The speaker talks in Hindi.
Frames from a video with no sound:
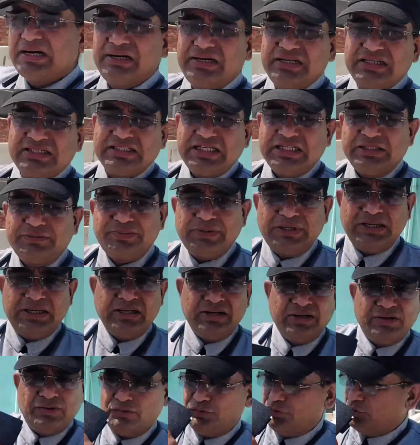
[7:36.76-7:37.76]
मीटर के डिस्टेंस पे
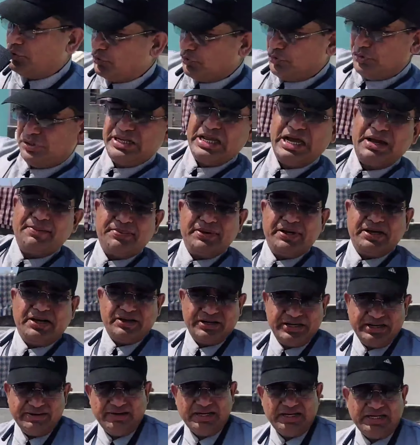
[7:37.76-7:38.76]
वो रोड यहाँ पे
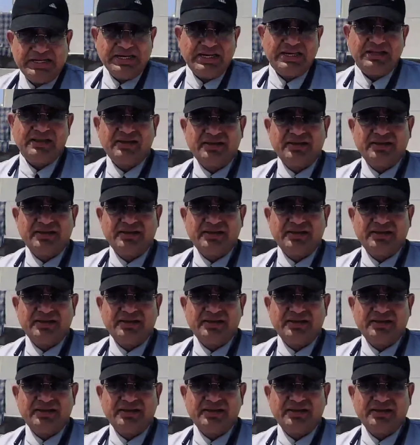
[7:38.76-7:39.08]
आने वाली